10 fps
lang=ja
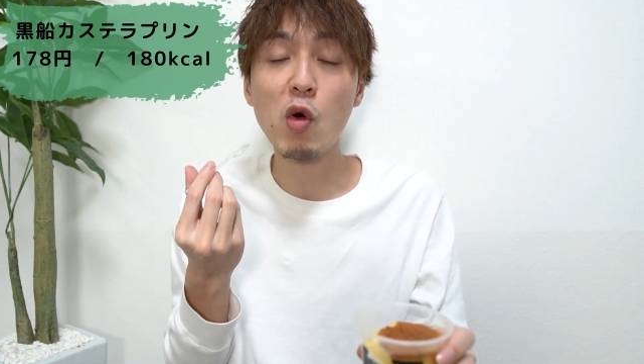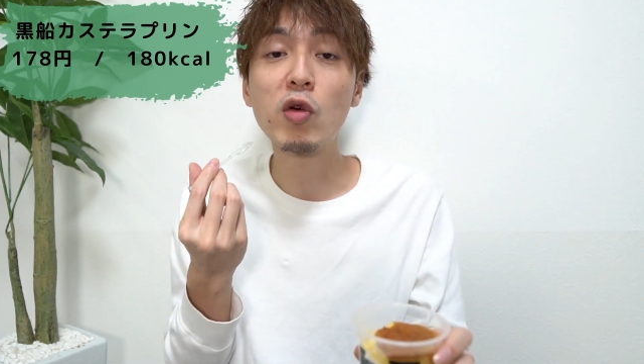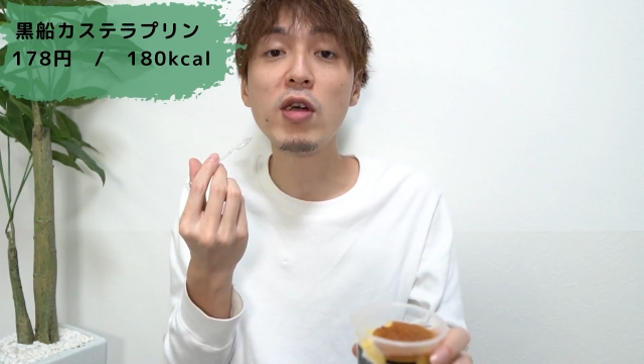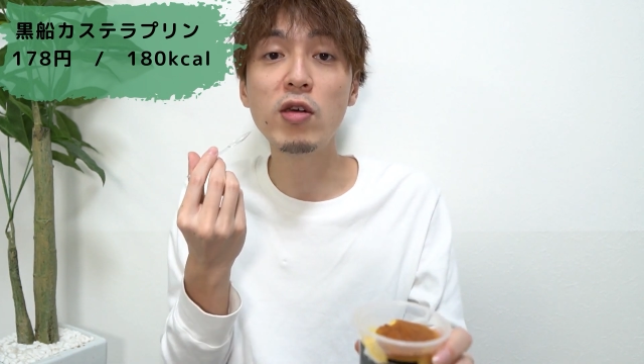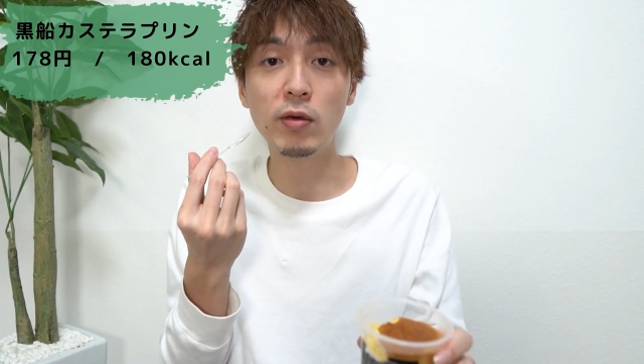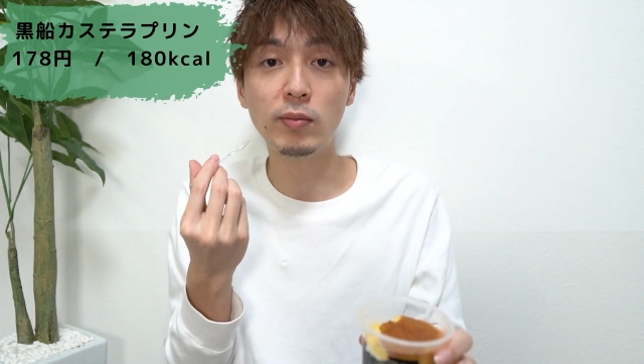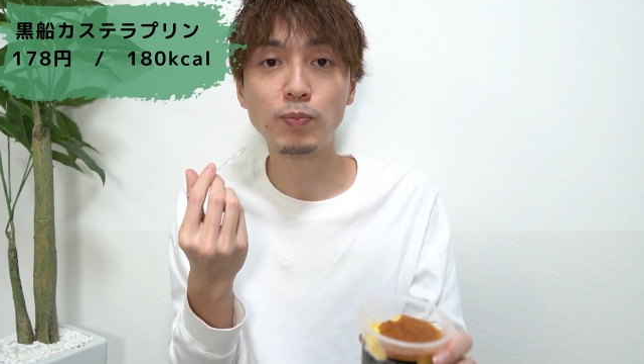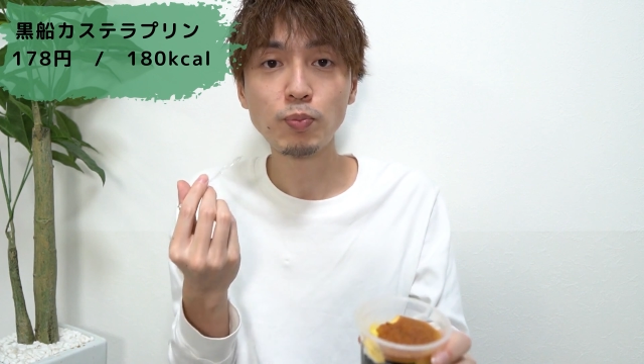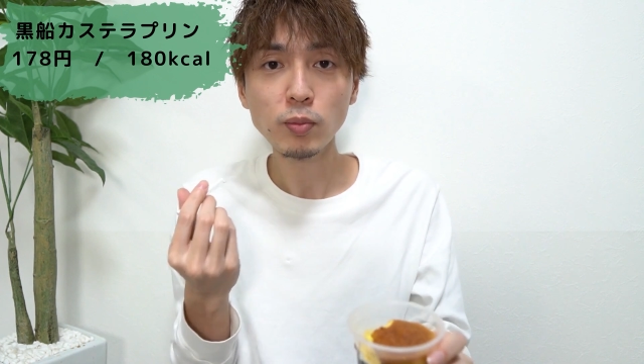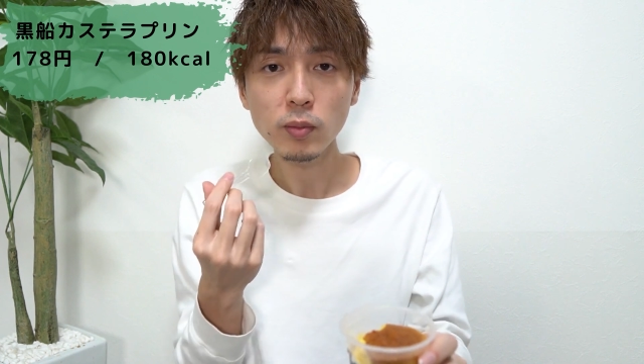溶ける。
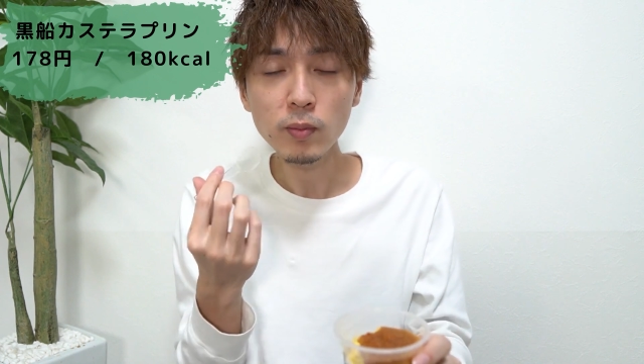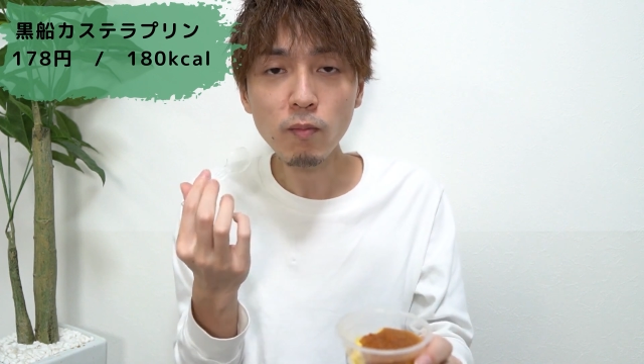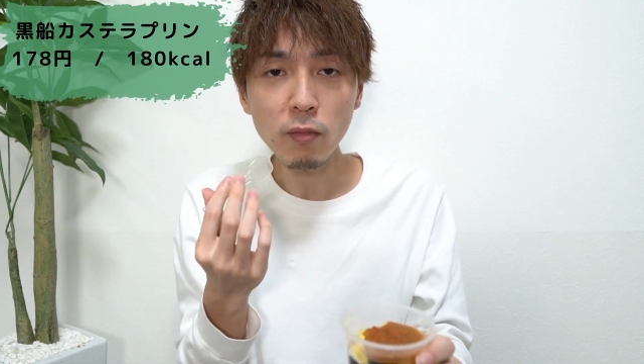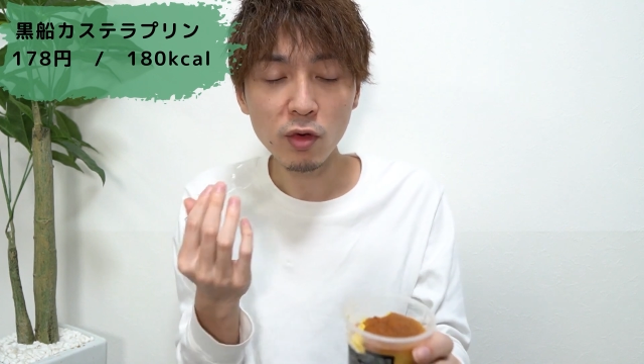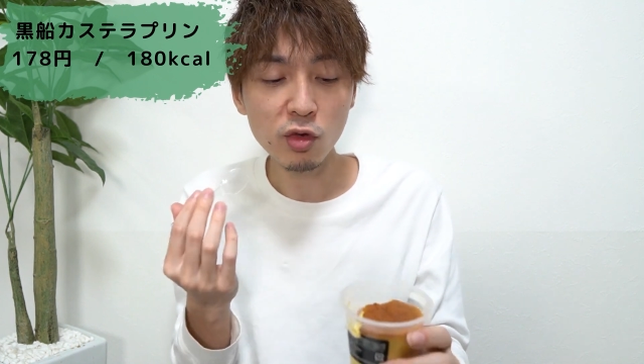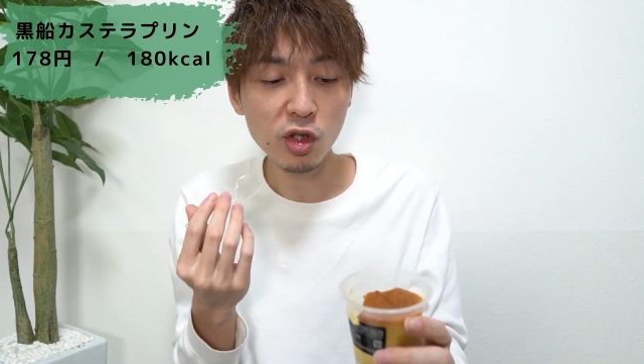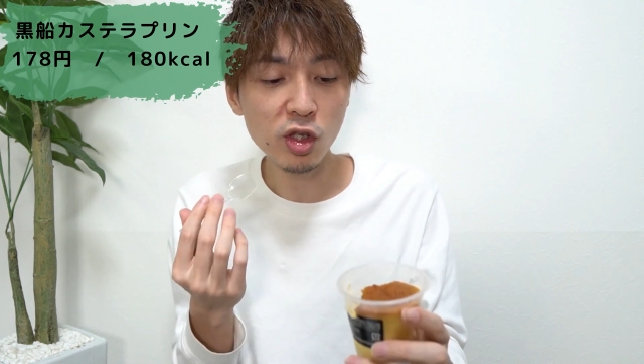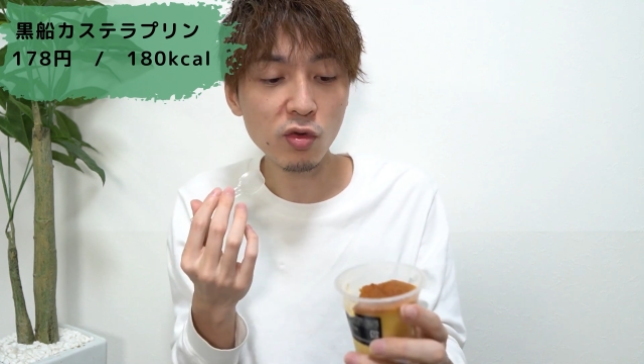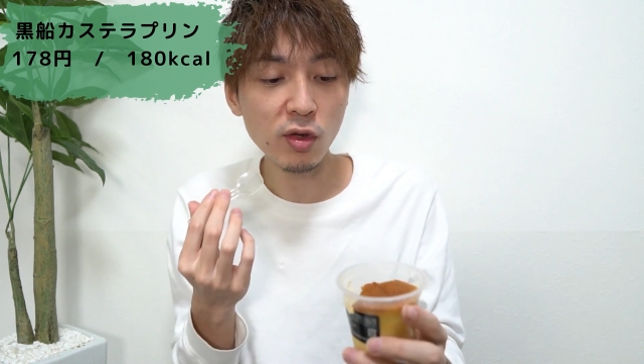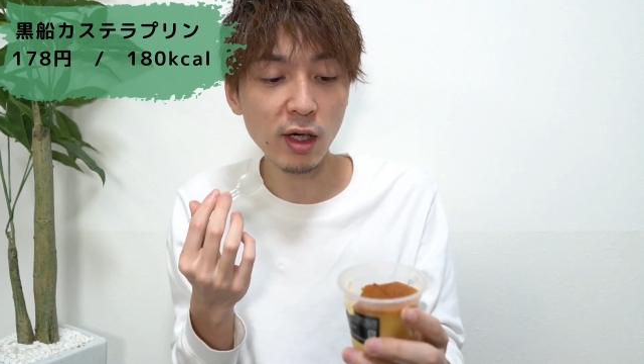
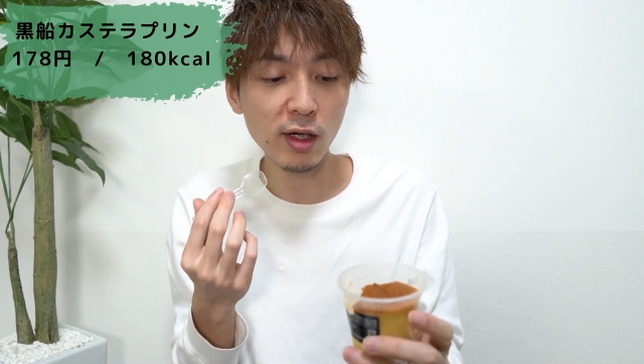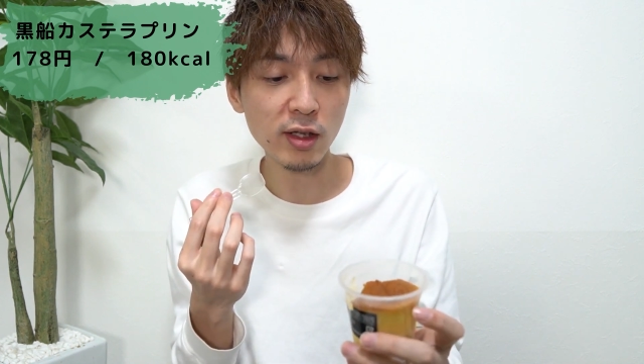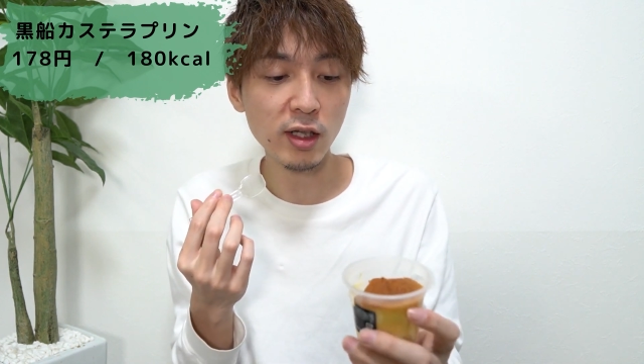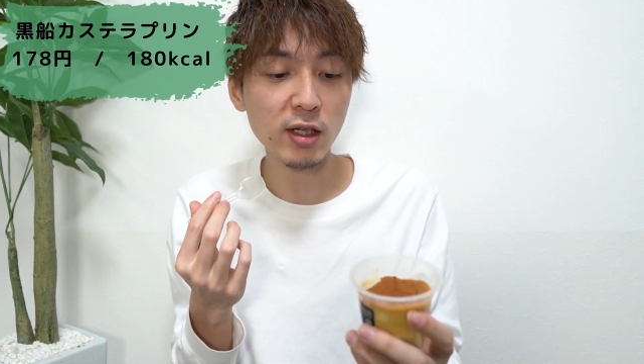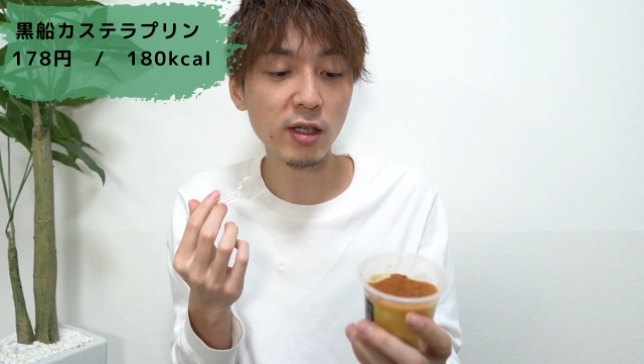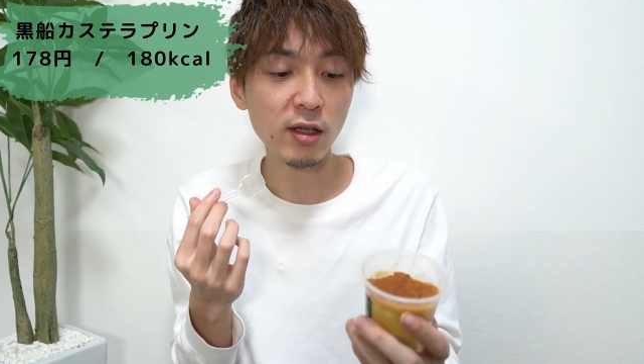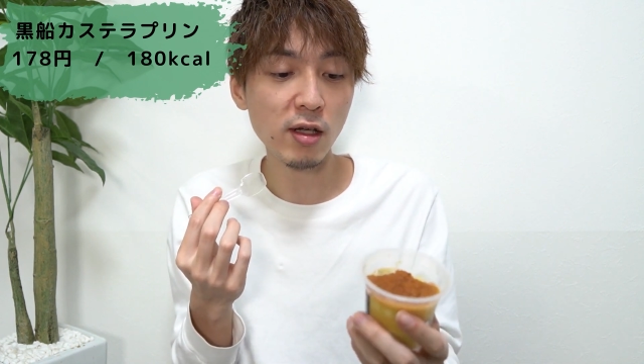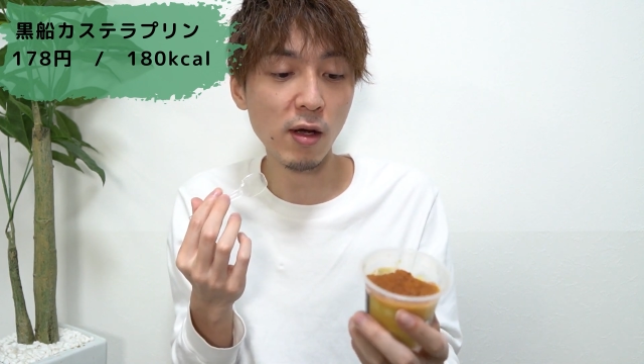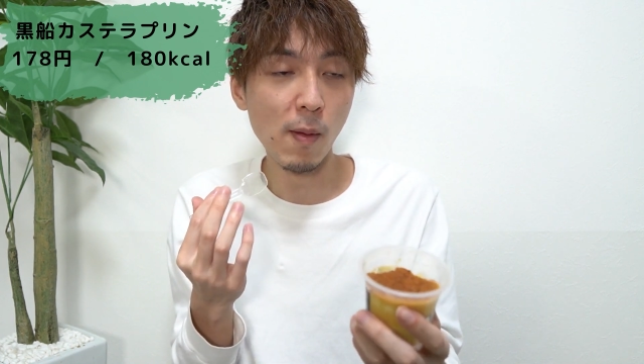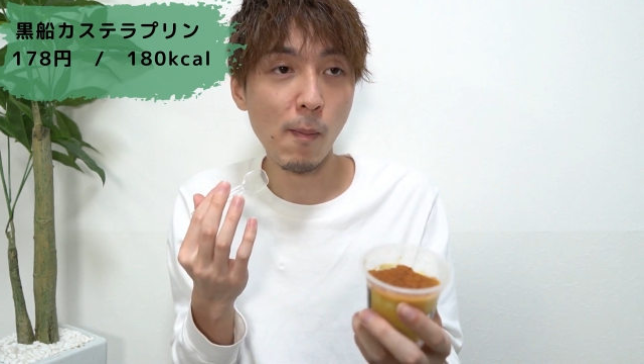口の中に入れ
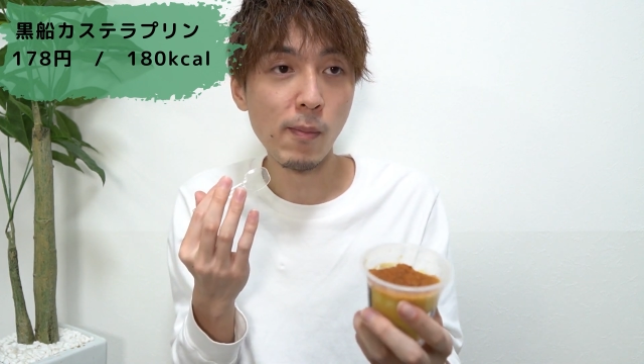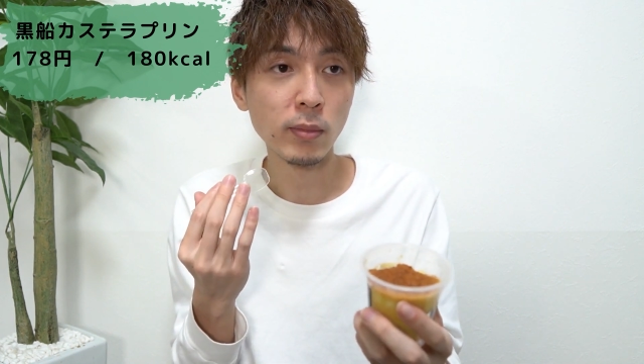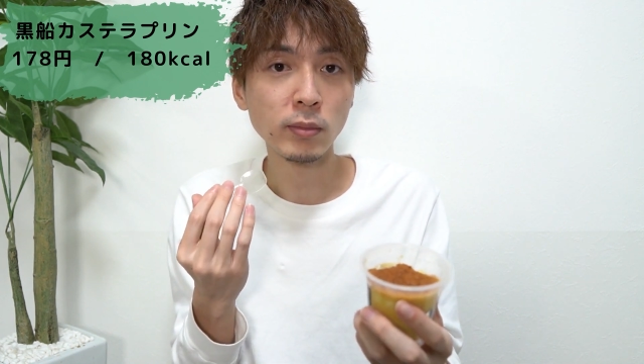て、